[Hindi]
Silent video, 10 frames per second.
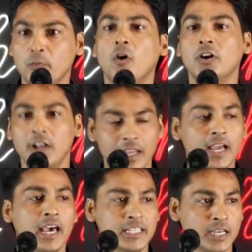मॉडलिंग
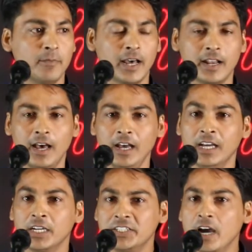है जमाना
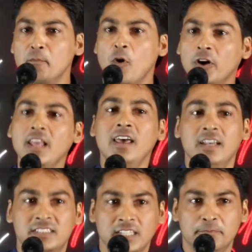या मॉडल
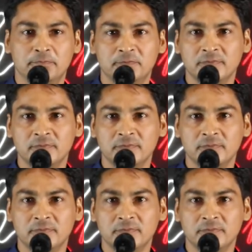हैं सब